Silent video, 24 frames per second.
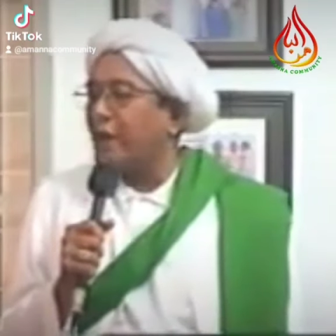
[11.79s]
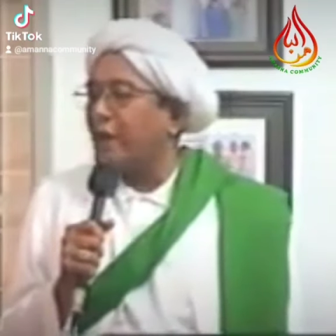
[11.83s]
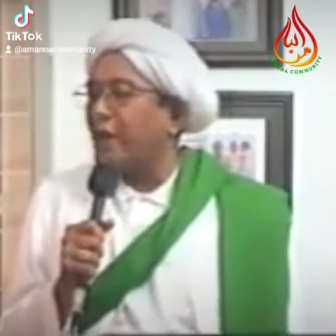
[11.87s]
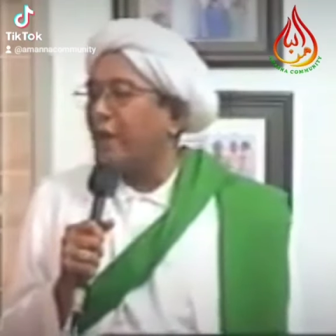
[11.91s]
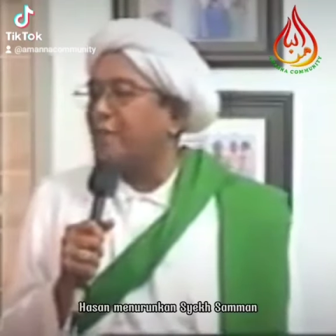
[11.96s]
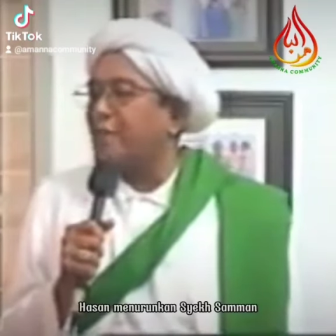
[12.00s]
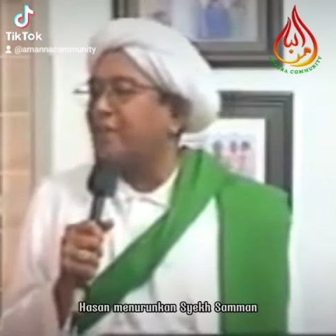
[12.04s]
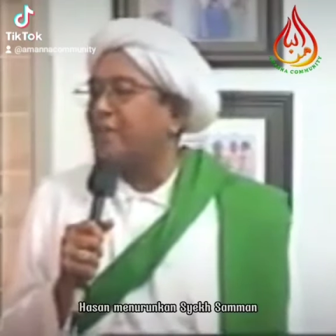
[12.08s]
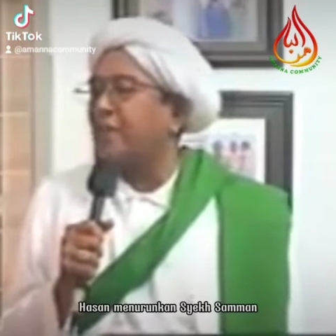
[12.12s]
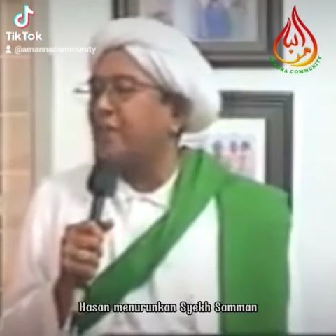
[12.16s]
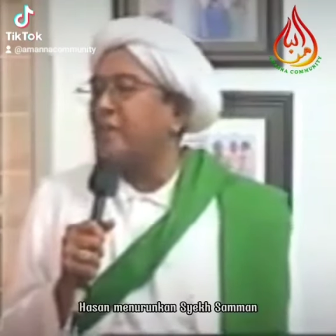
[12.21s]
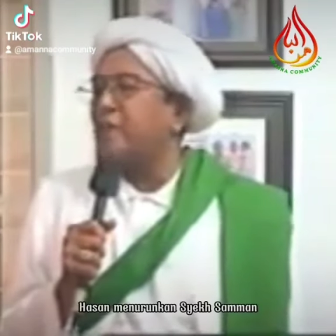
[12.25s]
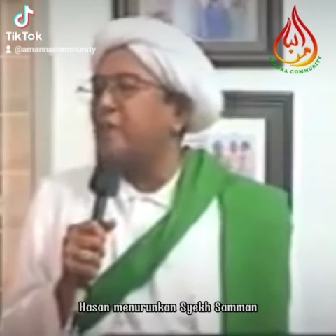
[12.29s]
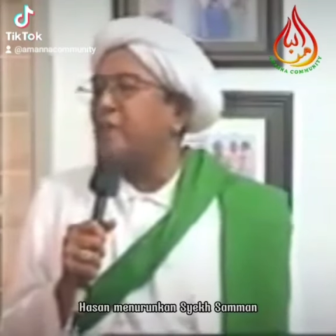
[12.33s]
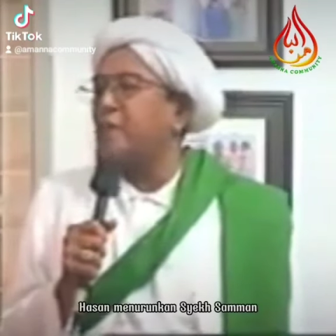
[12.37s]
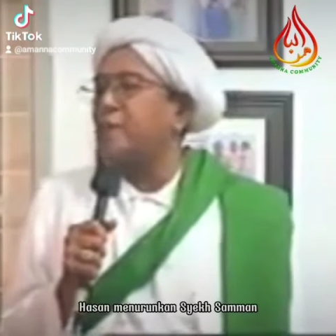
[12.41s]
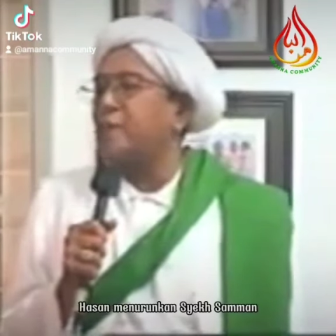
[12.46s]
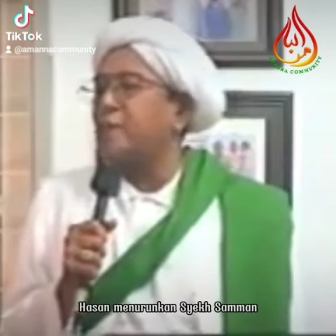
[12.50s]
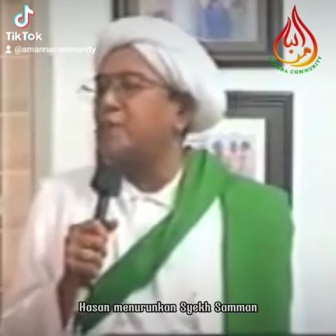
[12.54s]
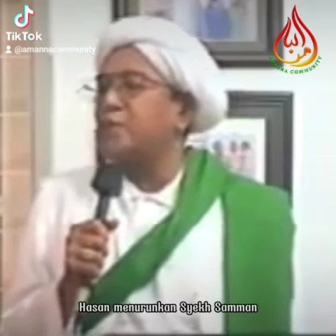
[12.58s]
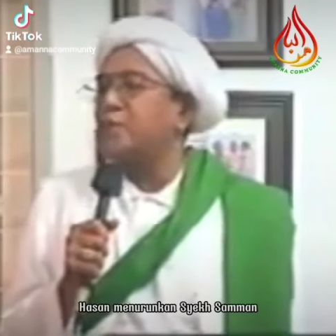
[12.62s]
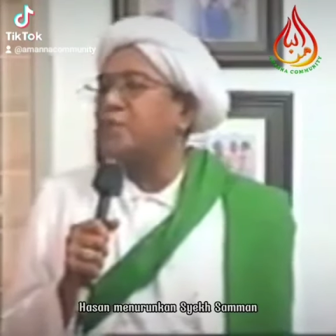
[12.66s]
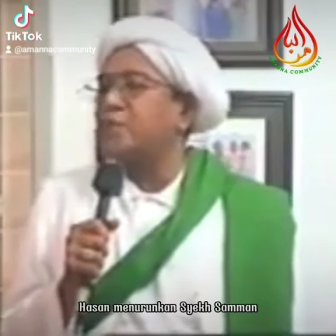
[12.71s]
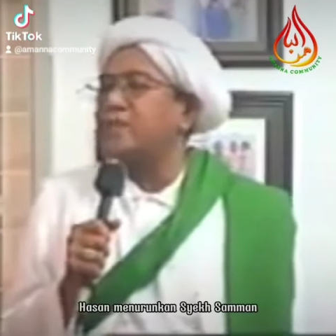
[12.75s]
Hasan
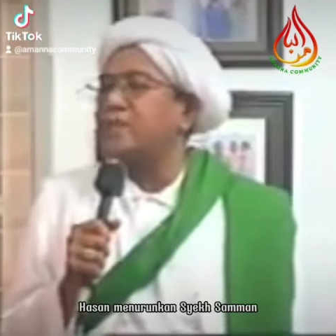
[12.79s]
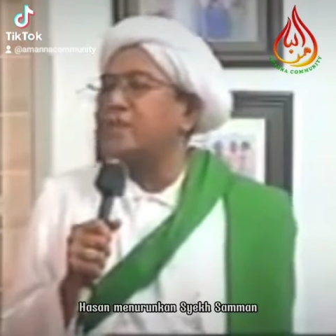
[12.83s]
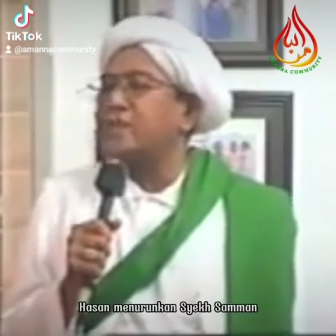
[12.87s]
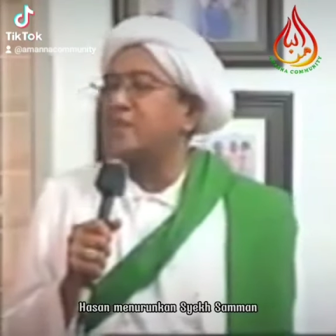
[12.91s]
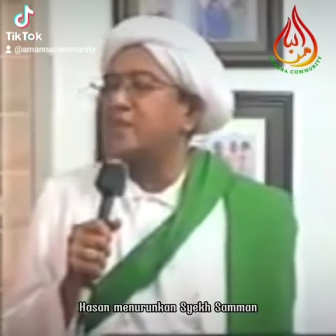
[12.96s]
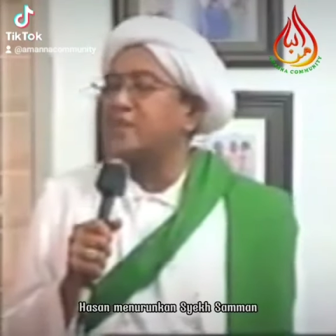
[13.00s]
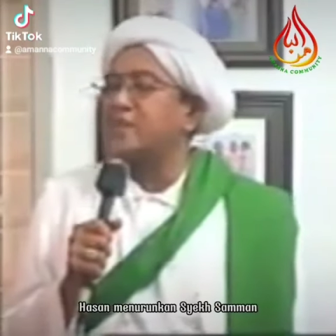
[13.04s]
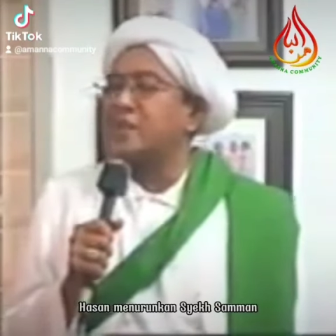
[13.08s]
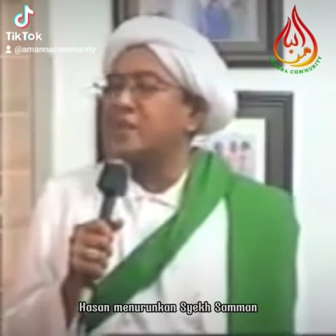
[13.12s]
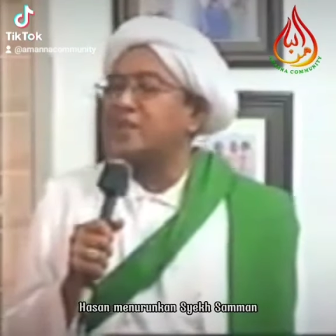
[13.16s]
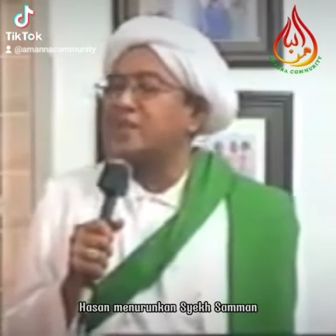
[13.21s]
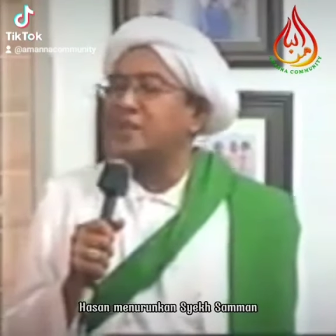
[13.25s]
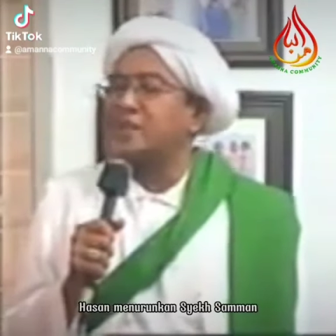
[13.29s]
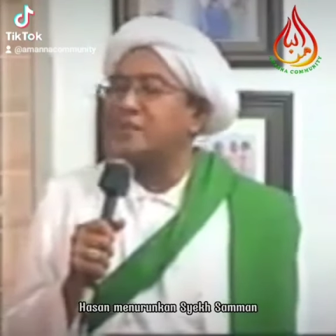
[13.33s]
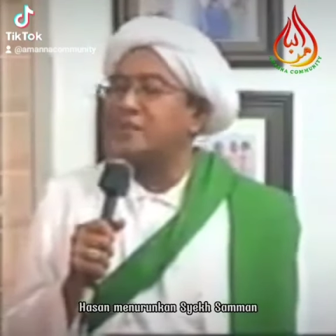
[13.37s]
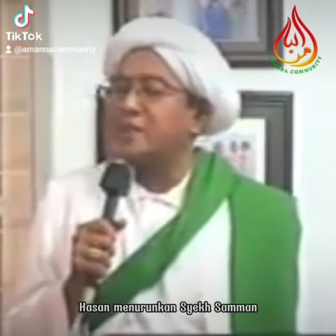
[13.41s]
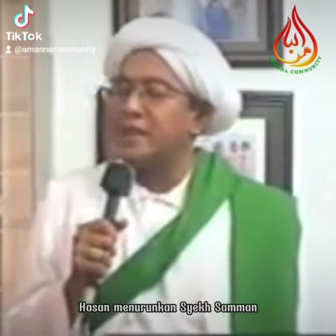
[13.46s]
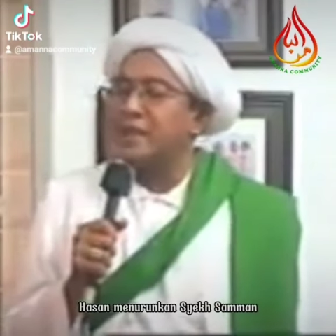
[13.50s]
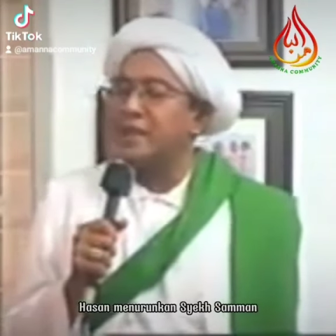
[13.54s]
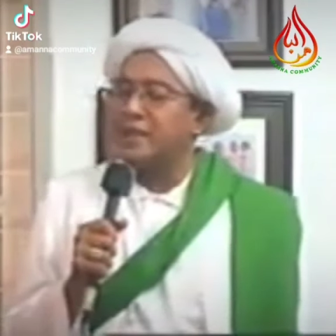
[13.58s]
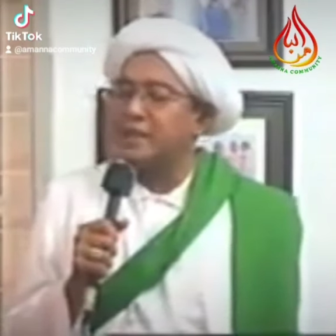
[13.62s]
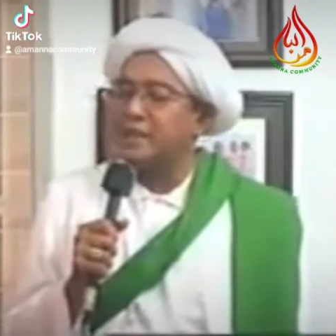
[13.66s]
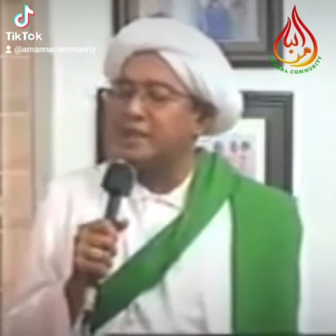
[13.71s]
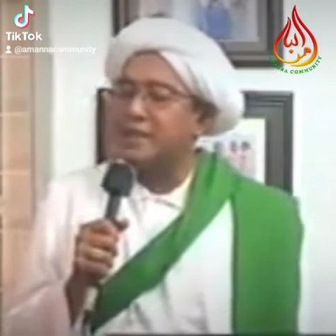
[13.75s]
menurunkan Syekh Saman